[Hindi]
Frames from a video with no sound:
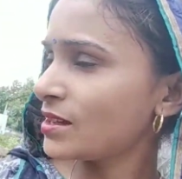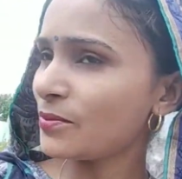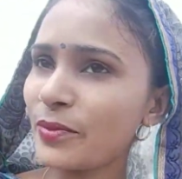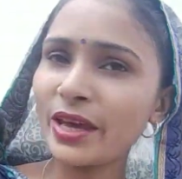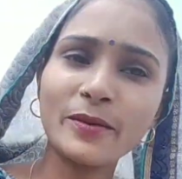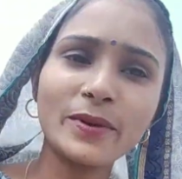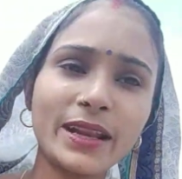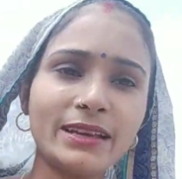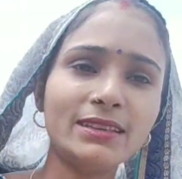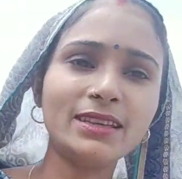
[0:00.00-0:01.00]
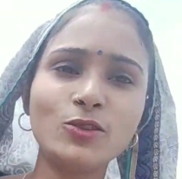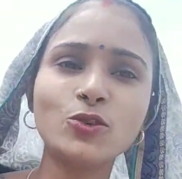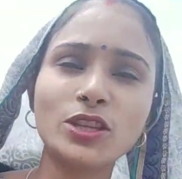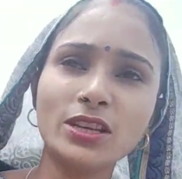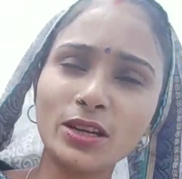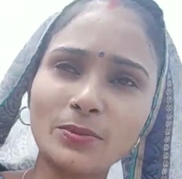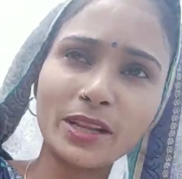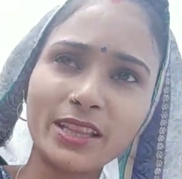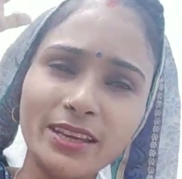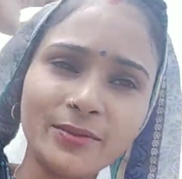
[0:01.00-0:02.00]
मैं एक बार आई थी दो तीन कपड़े
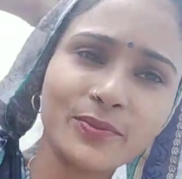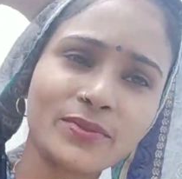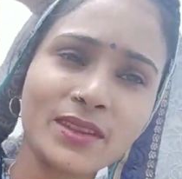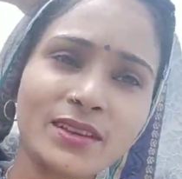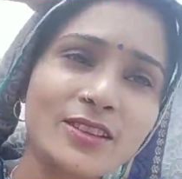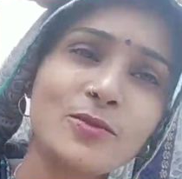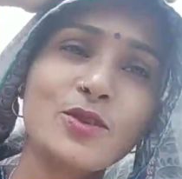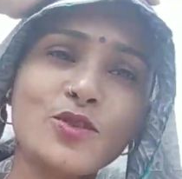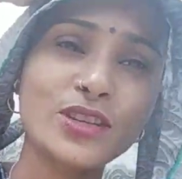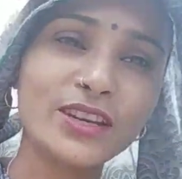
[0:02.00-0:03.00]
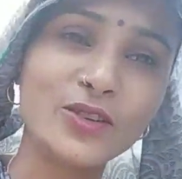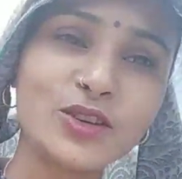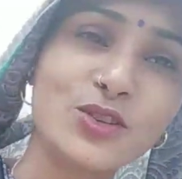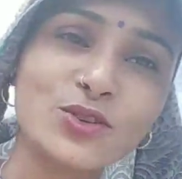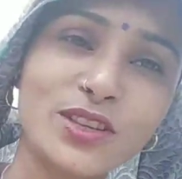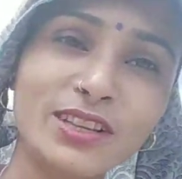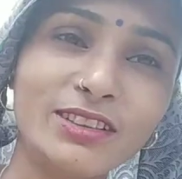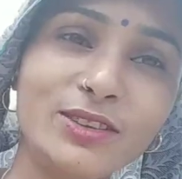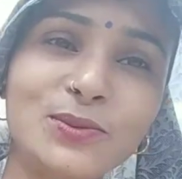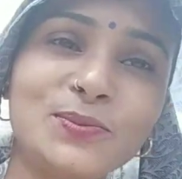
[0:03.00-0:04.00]
थे मैं सोचा इनको निचोड़
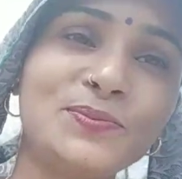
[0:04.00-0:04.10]
देती हूँ